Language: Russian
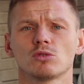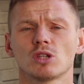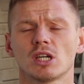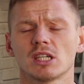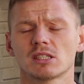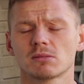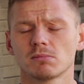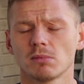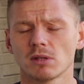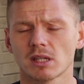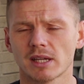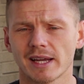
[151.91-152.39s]
у
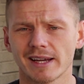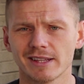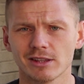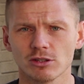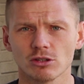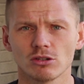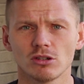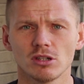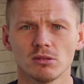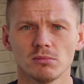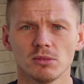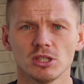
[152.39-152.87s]
нас был
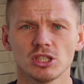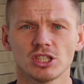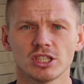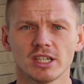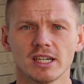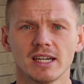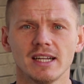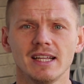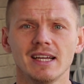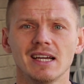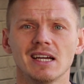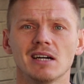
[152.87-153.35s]
контроль
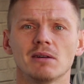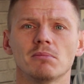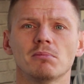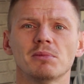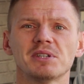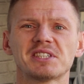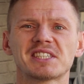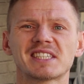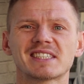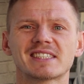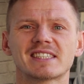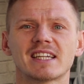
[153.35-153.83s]
мяча,
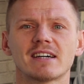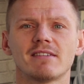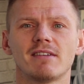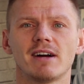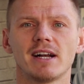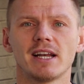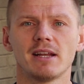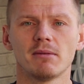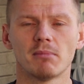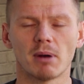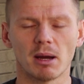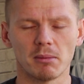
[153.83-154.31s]
мы
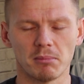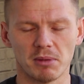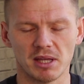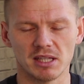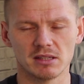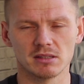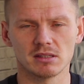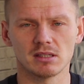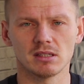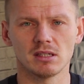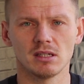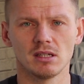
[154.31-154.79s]
создавали
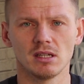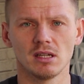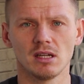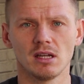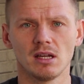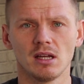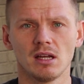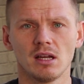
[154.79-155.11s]
моменты.